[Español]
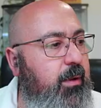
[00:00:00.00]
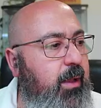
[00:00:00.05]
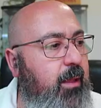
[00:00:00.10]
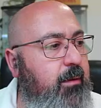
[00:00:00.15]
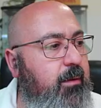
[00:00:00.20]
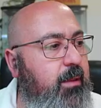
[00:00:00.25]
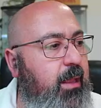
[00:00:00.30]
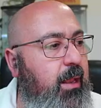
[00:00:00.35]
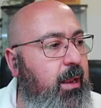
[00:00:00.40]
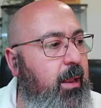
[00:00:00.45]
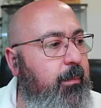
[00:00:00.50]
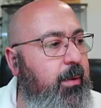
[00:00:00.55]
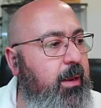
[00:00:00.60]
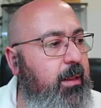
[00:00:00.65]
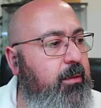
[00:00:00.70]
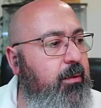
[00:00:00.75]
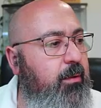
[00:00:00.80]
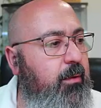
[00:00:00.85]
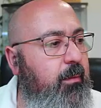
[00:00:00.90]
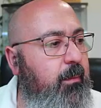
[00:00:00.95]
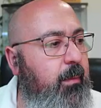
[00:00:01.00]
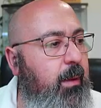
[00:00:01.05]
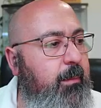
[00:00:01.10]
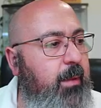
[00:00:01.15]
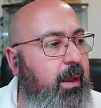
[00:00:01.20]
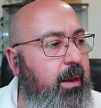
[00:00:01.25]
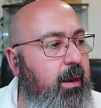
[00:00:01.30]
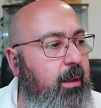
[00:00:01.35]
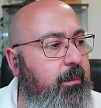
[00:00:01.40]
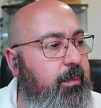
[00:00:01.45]
Cada vez que le aprieto va
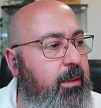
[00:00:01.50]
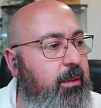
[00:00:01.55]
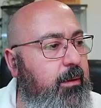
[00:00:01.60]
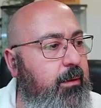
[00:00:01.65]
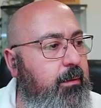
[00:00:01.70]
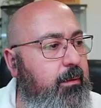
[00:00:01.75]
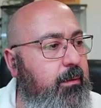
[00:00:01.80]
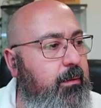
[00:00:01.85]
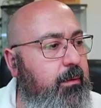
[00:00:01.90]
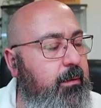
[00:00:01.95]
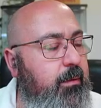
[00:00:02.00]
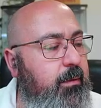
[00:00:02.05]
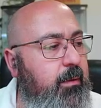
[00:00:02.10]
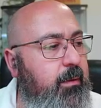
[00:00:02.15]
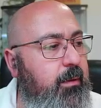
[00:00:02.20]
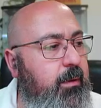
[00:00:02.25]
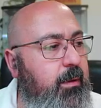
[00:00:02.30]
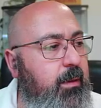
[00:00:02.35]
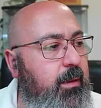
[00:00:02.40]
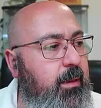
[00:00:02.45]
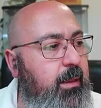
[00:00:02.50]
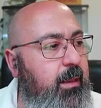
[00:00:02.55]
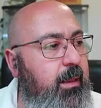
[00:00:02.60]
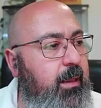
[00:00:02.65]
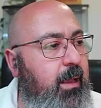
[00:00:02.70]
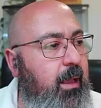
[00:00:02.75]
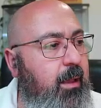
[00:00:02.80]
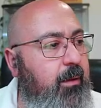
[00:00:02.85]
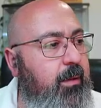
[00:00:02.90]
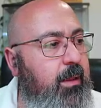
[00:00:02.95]
más rápido
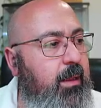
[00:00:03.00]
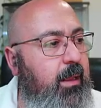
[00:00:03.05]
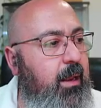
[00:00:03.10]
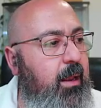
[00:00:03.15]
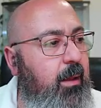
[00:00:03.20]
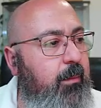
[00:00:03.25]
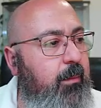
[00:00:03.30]
y cada vez que le